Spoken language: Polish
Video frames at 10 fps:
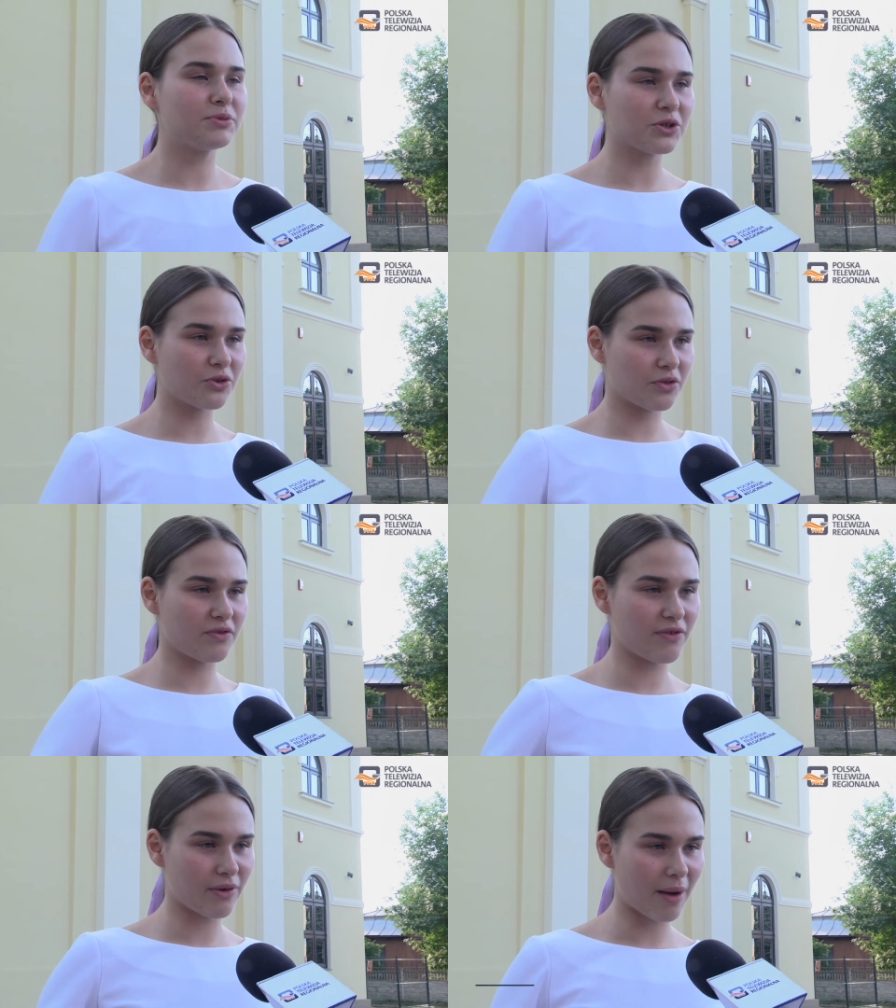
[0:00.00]

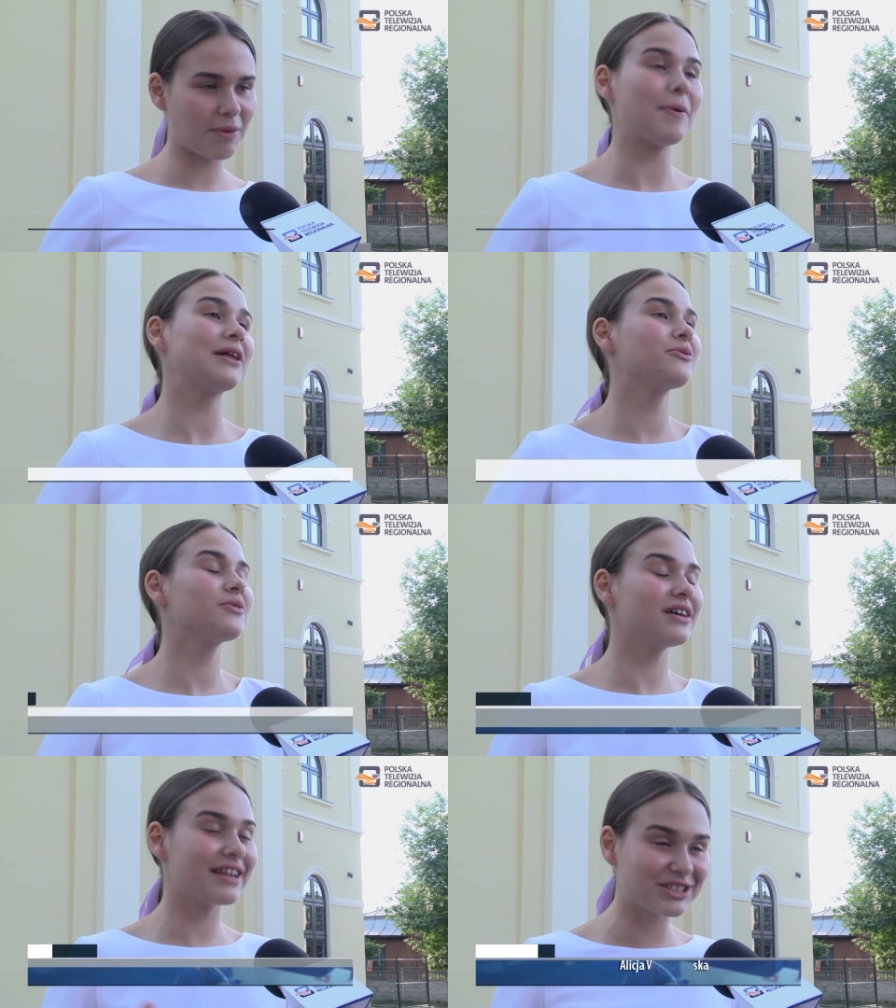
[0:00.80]
Przygotowywała mnie panią
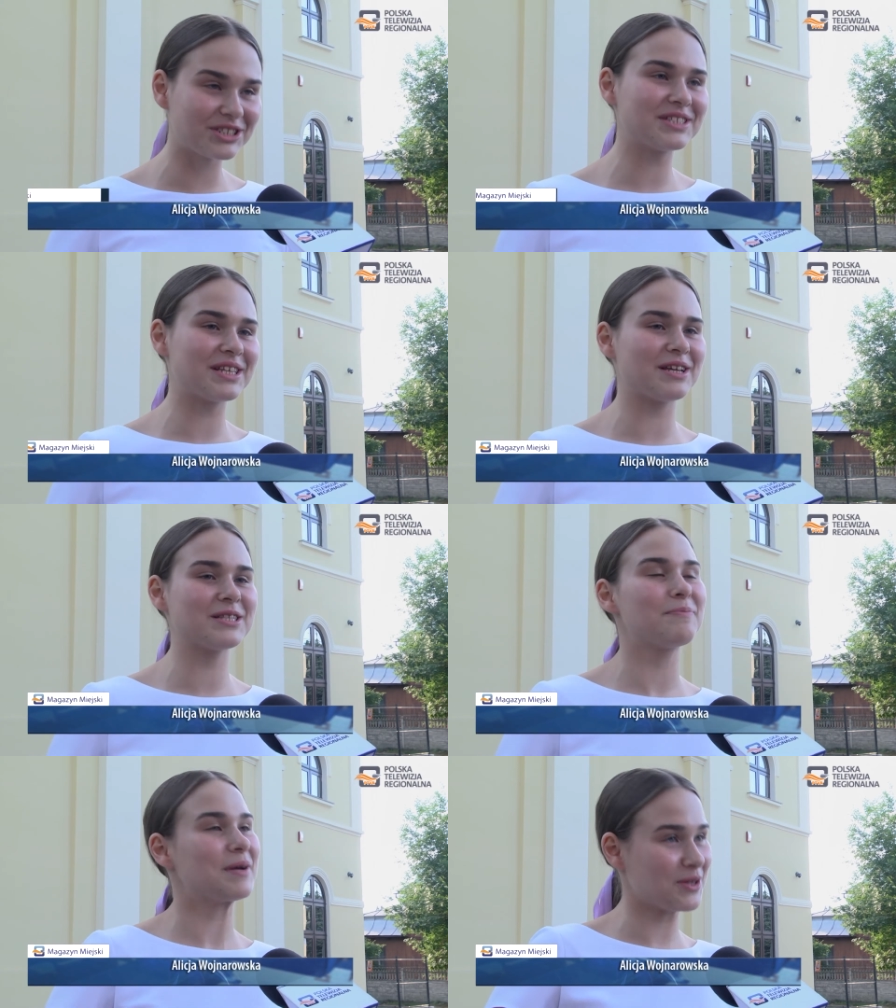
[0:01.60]
reżyser,
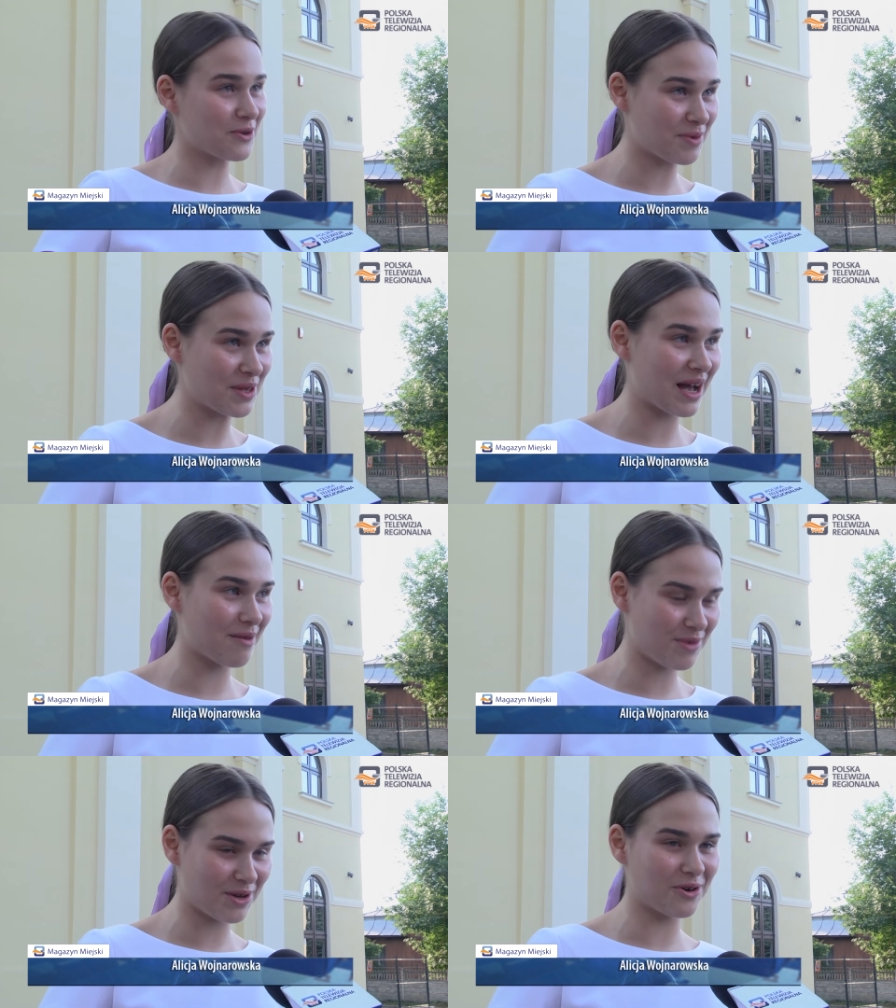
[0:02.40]
jest pani Dominika
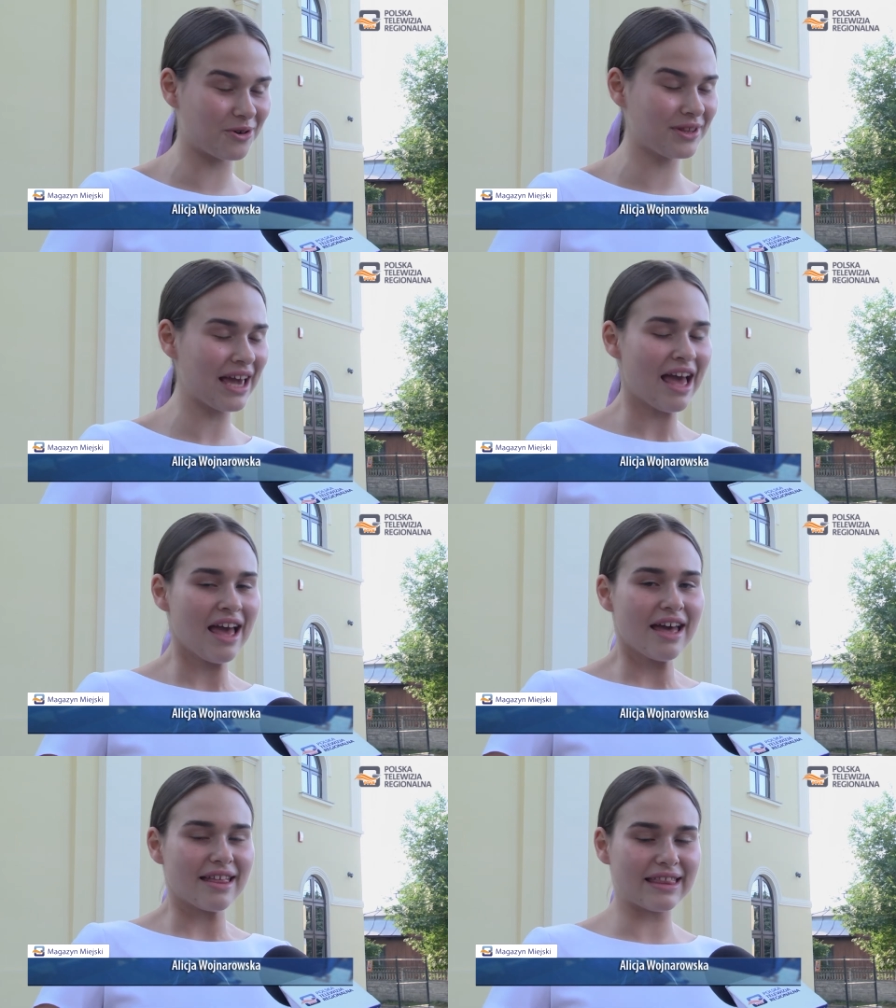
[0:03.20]
Migoń,
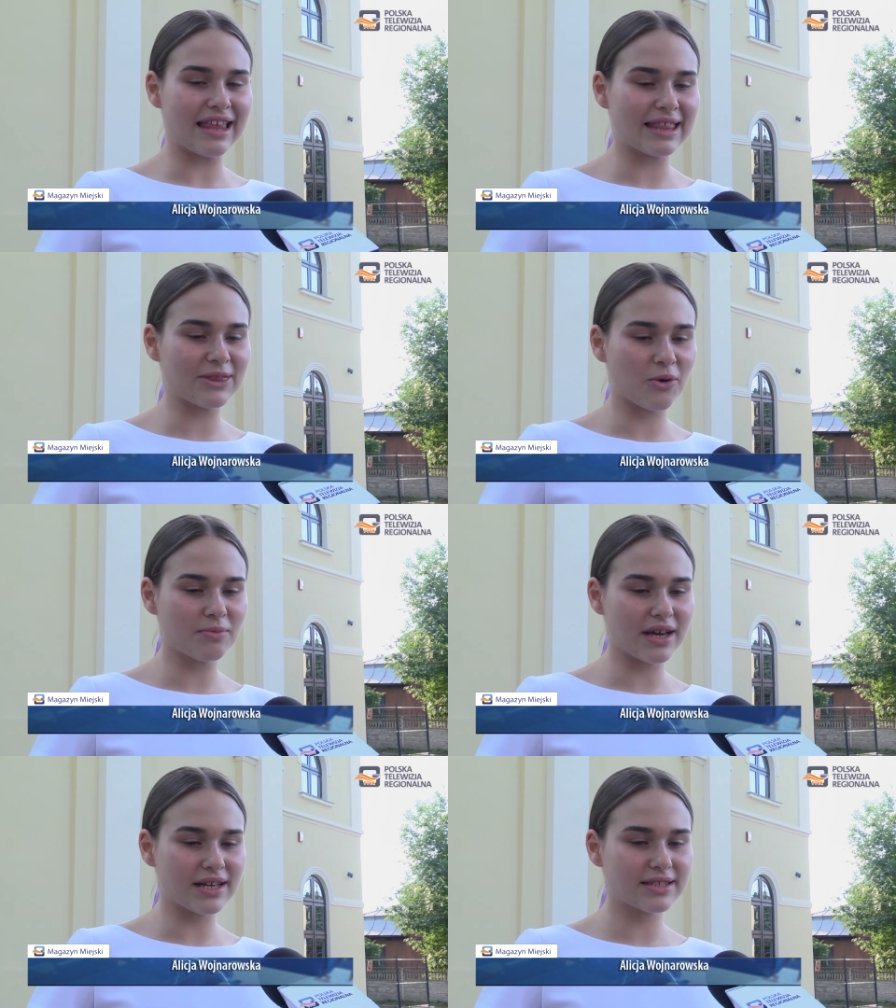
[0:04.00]

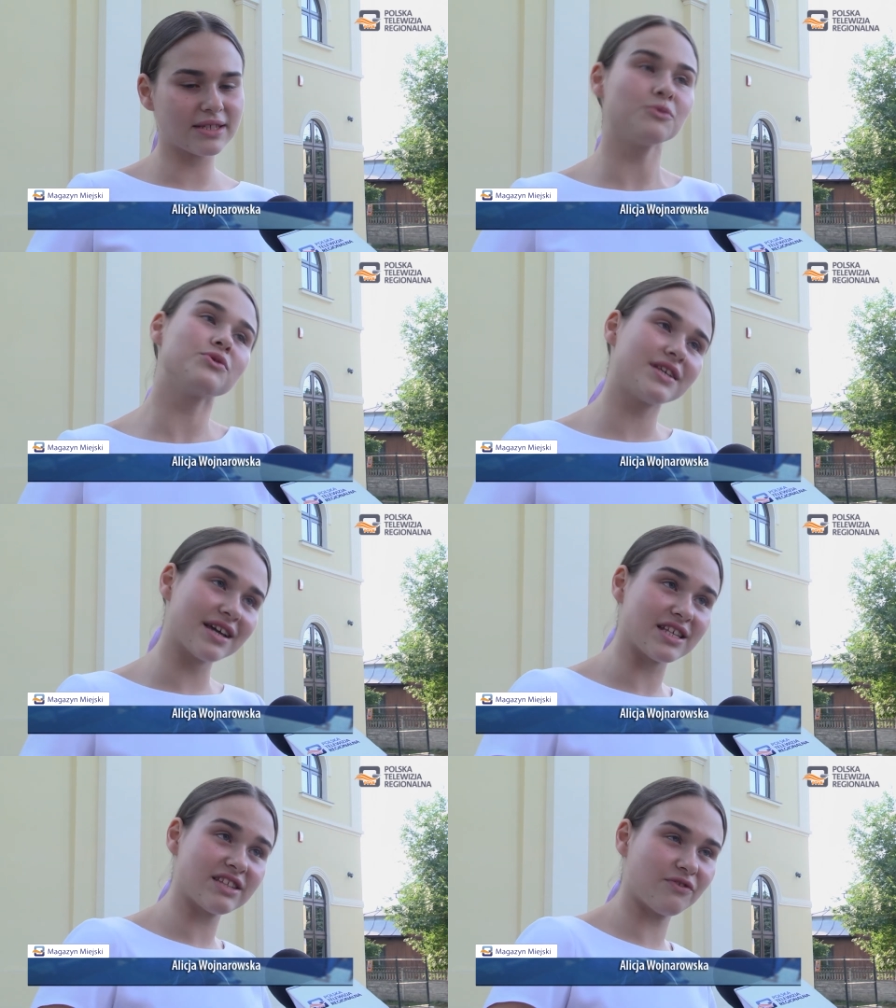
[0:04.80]
natomiast
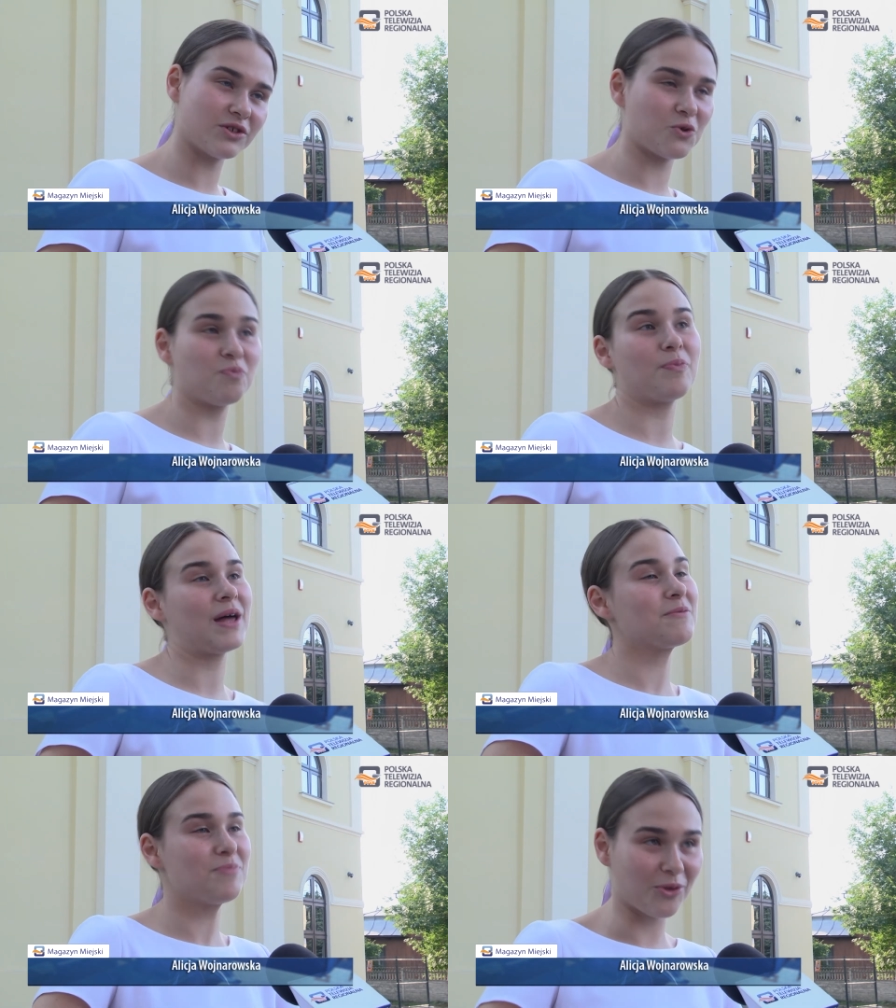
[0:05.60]
muzykę stworzył
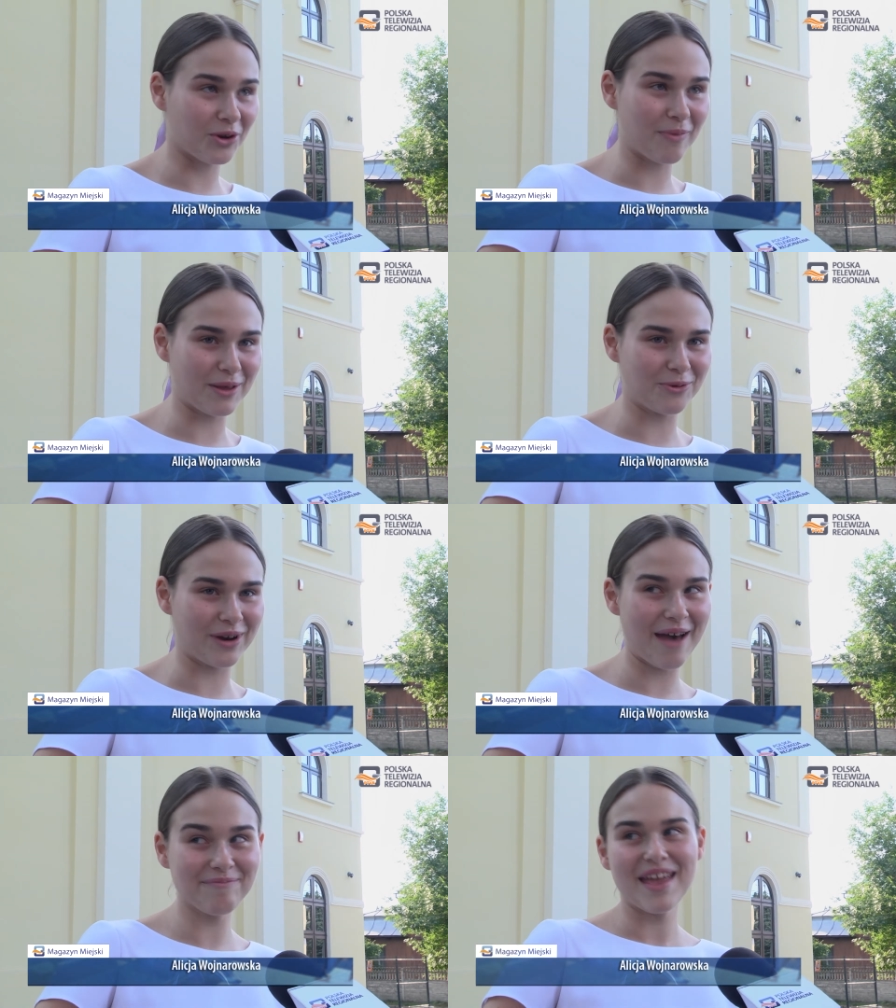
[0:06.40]
pan Piotr Madura.